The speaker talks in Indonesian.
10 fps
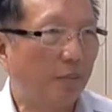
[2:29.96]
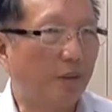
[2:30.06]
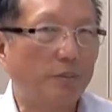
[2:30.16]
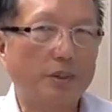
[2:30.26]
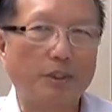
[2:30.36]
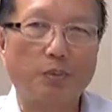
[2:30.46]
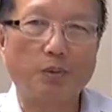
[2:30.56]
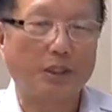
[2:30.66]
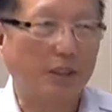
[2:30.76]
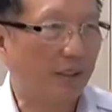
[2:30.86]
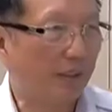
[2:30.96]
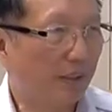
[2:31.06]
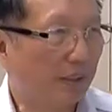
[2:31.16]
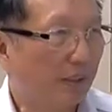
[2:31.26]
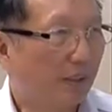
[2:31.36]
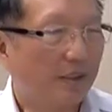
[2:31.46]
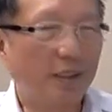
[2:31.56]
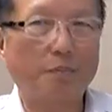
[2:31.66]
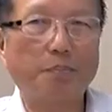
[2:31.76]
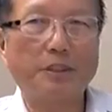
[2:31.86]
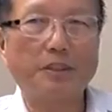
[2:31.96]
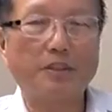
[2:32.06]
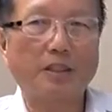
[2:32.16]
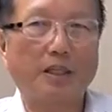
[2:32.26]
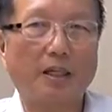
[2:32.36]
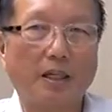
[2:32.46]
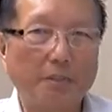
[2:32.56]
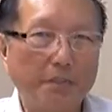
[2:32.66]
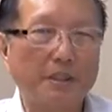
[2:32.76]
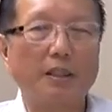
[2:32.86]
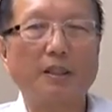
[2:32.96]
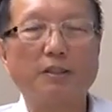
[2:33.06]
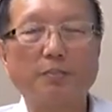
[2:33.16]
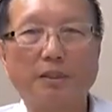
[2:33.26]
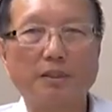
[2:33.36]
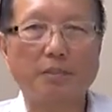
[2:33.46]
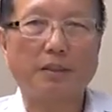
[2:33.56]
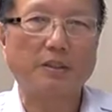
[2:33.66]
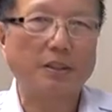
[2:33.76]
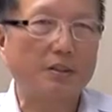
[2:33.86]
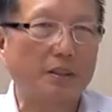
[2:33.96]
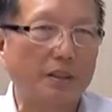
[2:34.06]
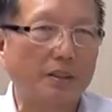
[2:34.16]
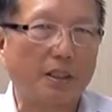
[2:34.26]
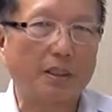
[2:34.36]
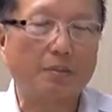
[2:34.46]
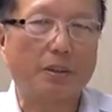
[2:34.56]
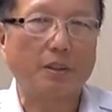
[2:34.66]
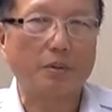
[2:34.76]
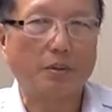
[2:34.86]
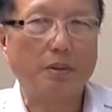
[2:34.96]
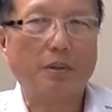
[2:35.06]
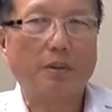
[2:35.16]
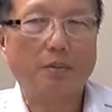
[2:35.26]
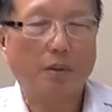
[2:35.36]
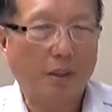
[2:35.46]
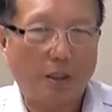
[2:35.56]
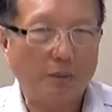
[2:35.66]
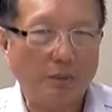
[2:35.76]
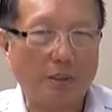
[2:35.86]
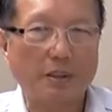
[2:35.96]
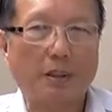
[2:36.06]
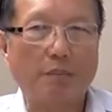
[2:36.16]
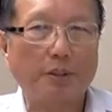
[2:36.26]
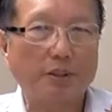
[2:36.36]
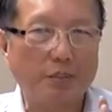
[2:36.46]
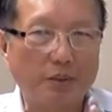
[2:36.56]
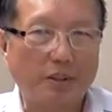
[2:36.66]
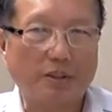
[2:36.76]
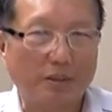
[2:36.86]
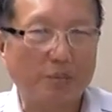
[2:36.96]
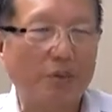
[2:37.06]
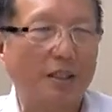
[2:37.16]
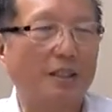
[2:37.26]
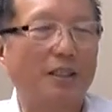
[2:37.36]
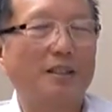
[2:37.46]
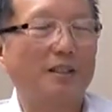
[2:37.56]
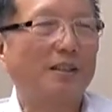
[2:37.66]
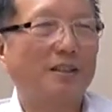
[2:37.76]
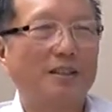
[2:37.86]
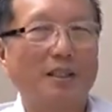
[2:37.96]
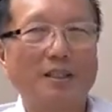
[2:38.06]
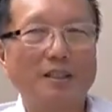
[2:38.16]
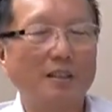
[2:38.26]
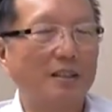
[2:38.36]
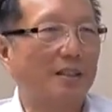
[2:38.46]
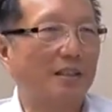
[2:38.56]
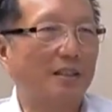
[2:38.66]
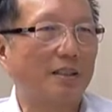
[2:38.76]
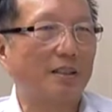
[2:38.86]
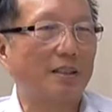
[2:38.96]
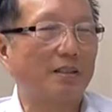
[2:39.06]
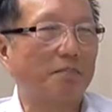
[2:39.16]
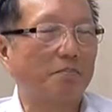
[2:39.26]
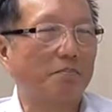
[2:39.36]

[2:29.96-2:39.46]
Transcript: belum terbukti. Tapi secara empiris pasien-pasien sering sekali mengeluh, wah habis makan kambing kemudian timbul lagi. Nah ini uh,